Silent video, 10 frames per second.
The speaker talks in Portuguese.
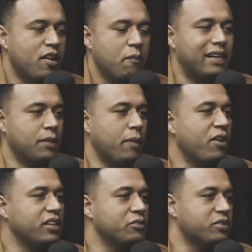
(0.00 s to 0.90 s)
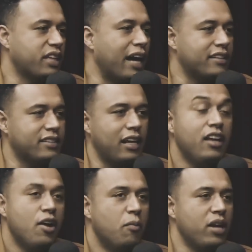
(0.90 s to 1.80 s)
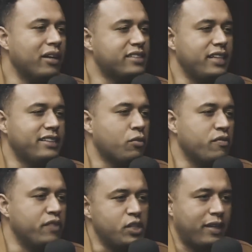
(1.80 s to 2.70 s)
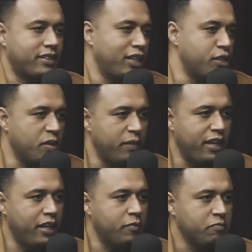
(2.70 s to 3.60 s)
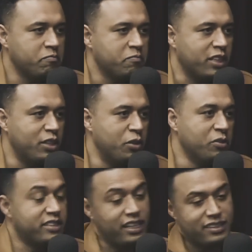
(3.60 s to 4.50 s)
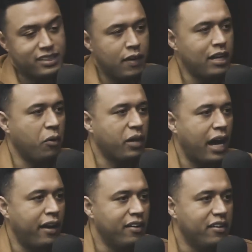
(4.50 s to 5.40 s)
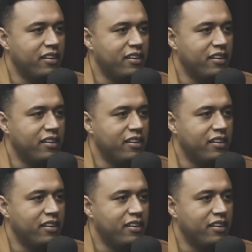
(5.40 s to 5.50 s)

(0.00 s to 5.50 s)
Mas a maioria dos caras, ela. Mulher não aceita convite para sair de primeira. Entendeu? Sem antes avaliar o cara.